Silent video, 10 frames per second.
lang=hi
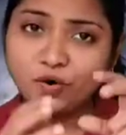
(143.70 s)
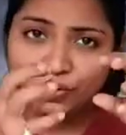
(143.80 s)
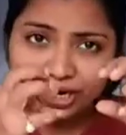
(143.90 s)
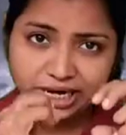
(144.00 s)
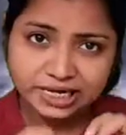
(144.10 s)

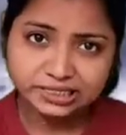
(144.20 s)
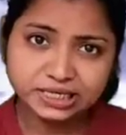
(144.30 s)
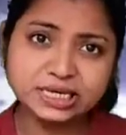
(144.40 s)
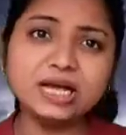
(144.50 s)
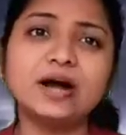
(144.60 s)
और नीचे
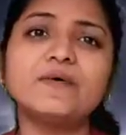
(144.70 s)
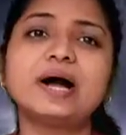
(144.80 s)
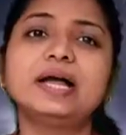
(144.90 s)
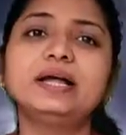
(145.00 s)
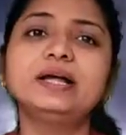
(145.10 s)
की
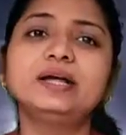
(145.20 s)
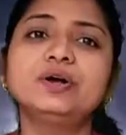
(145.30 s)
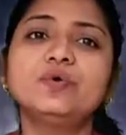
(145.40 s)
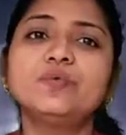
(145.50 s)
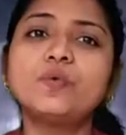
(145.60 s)
हवाएं
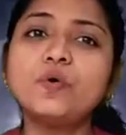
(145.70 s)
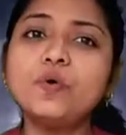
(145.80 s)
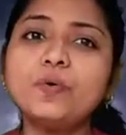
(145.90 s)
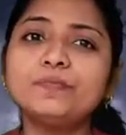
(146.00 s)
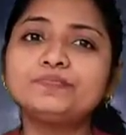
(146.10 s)

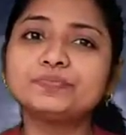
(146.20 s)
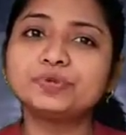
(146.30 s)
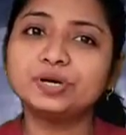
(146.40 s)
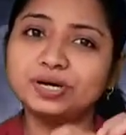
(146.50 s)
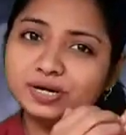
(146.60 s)
वो
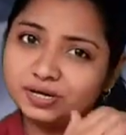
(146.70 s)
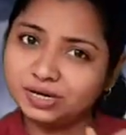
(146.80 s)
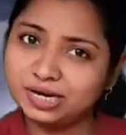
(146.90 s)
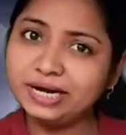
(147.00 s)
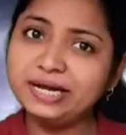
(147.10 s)

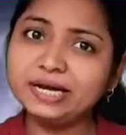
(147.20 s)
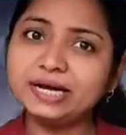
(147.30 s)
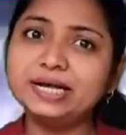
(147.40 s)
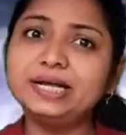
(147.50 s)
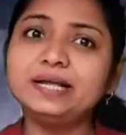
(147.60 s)
कहीं ना
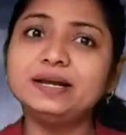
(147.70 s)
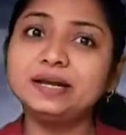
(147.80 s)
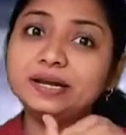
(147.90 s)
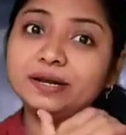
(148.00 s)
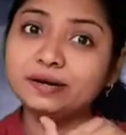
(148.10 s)

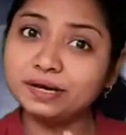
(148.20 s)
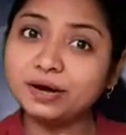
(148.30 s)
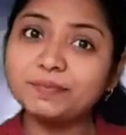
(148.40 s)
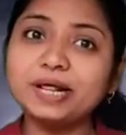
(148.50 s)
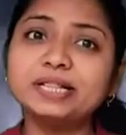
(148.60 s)
कहीं
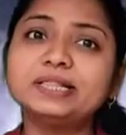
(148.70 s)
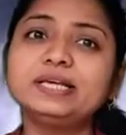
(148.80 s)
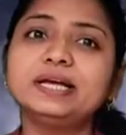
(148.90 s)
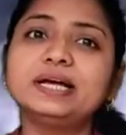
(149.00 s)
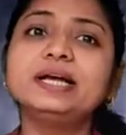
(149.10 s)
नम रहती
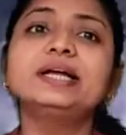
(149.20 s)
हैं